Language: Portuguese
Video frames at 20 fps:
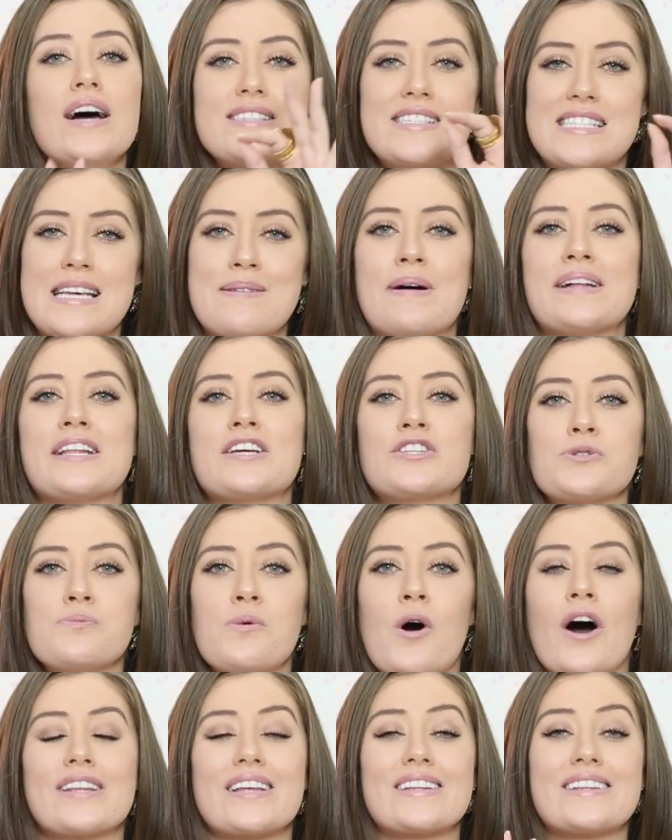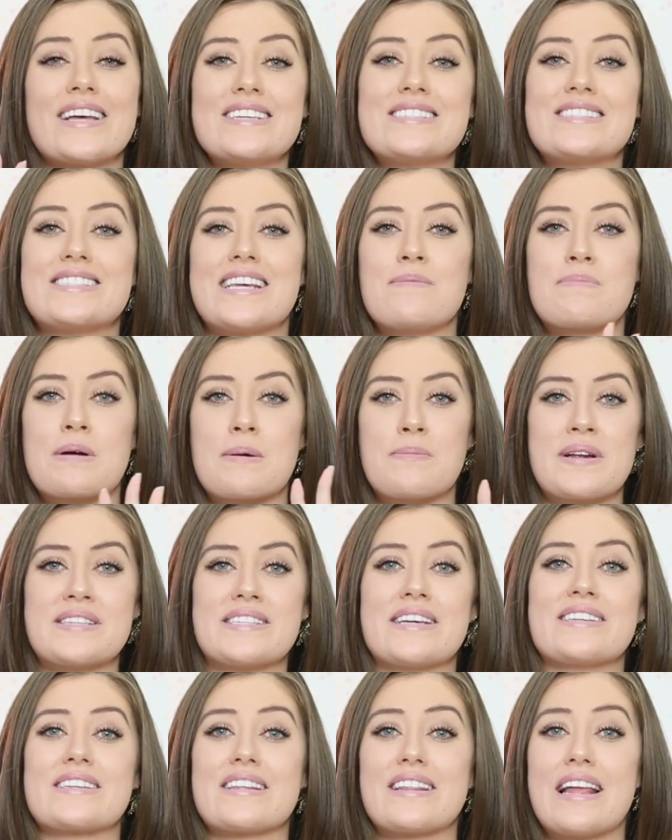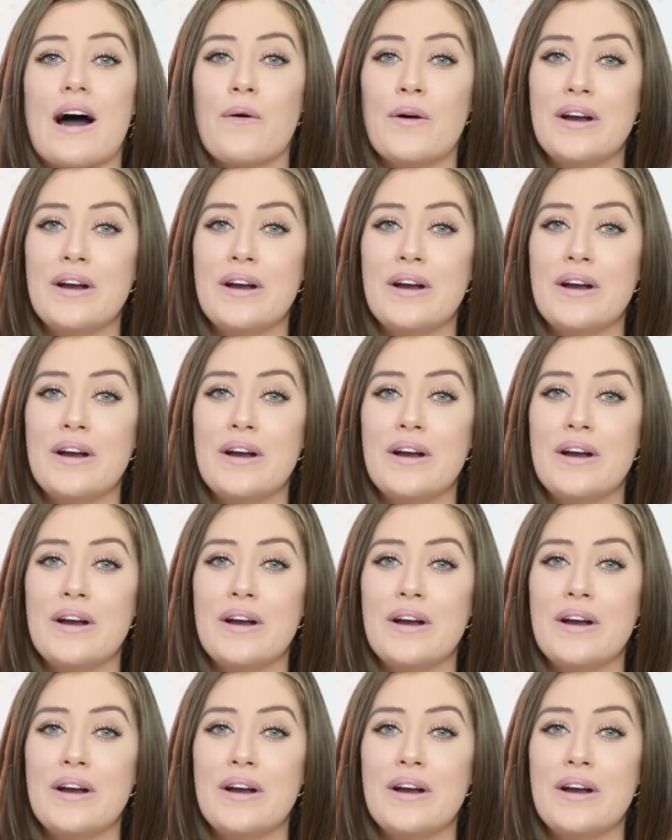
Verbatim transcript: Semana de moda tem sempre a presença da